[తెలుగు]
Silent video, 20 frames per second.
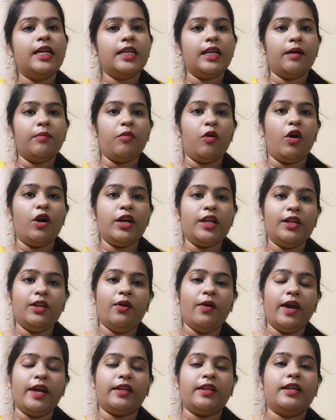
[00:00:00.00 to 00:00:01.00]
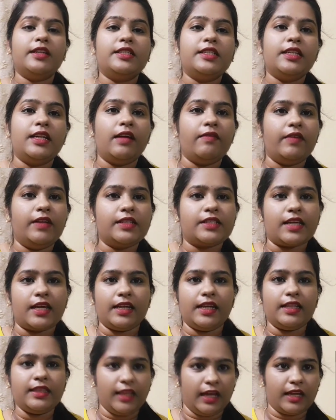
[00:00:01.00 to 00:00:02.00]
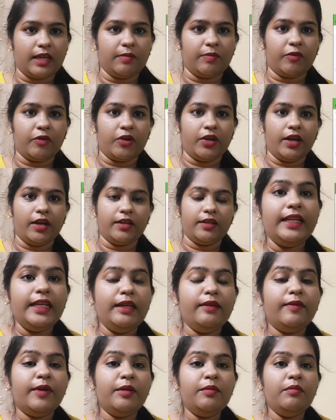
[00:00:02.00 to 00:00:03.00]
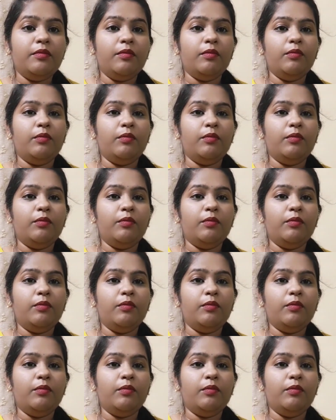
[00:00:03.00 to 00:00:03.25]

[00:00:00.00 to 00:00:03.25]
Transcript: నా బాడీలో ఎనర్జీ లెవెల్స్ అన్నీ తగ్గిపోయాయి ఈవెన్